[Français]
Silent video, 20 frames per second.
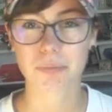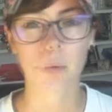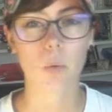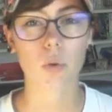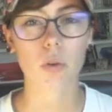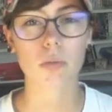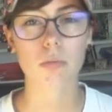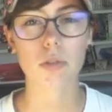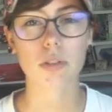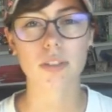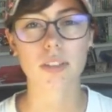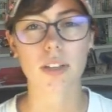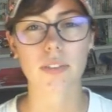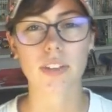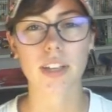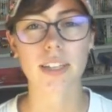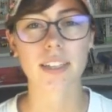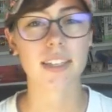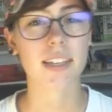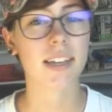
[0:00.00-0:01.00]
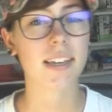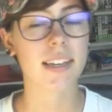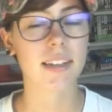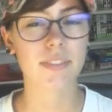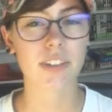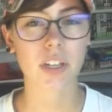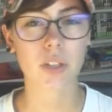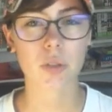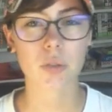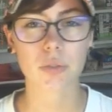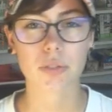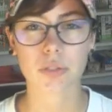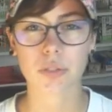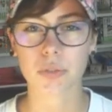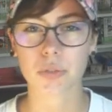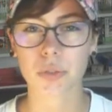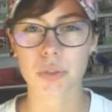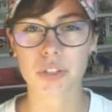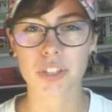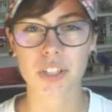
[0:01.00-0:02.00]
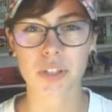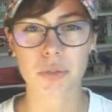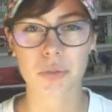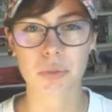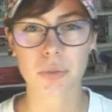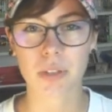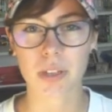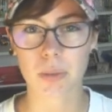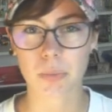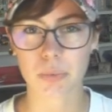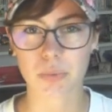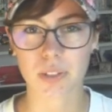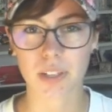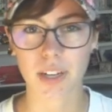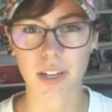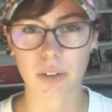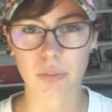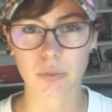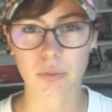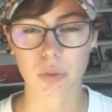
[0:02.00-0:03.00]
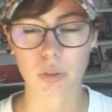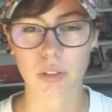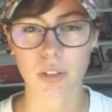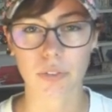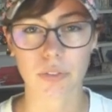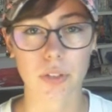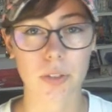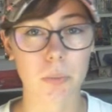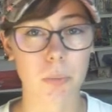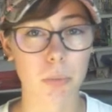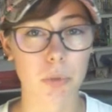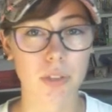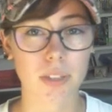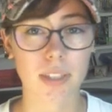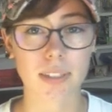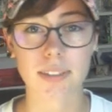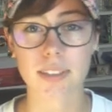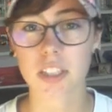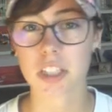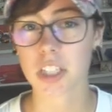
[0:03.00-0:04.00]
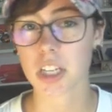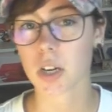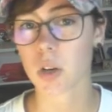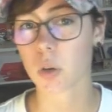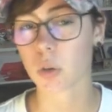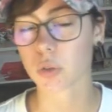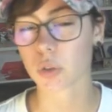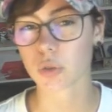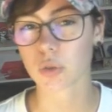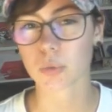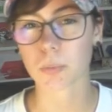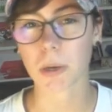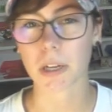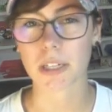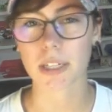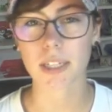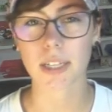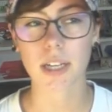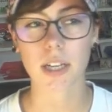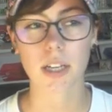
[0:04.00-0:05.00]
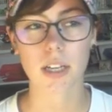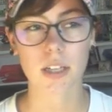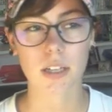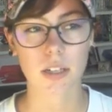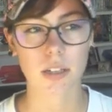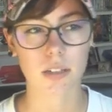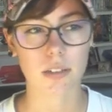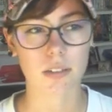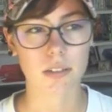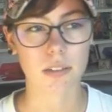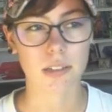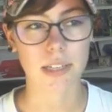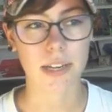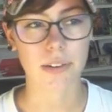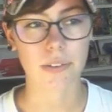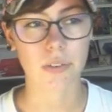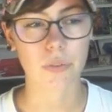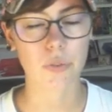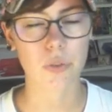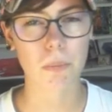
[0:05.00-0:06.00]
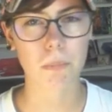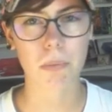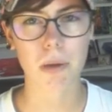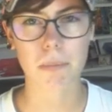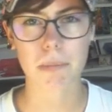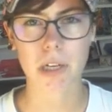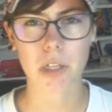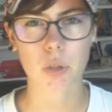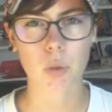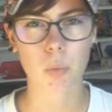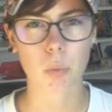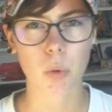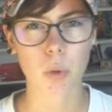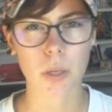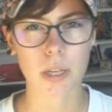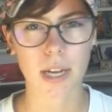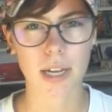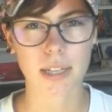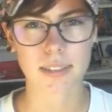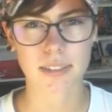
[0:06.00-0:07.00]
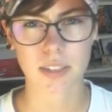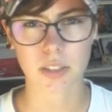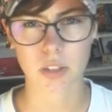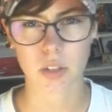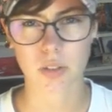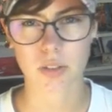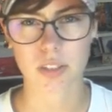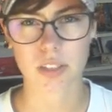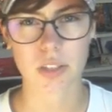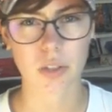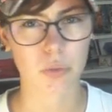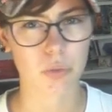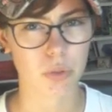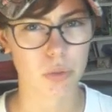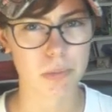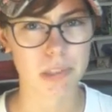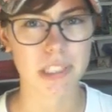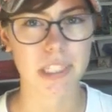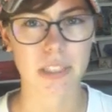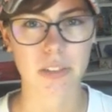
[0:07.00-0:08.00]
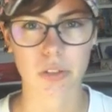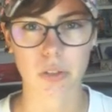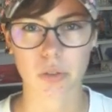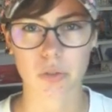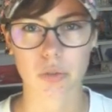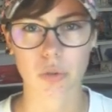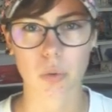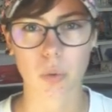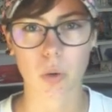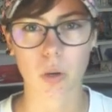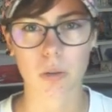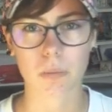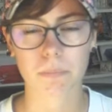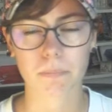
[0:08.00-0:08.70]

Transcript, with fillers: On commence avec Les vacances de Jésus et Bouddha, vous en avez peut-être déjà entendu parler, euh, il avait fait pas mal de bruit à sa sortie en 2014 je crois.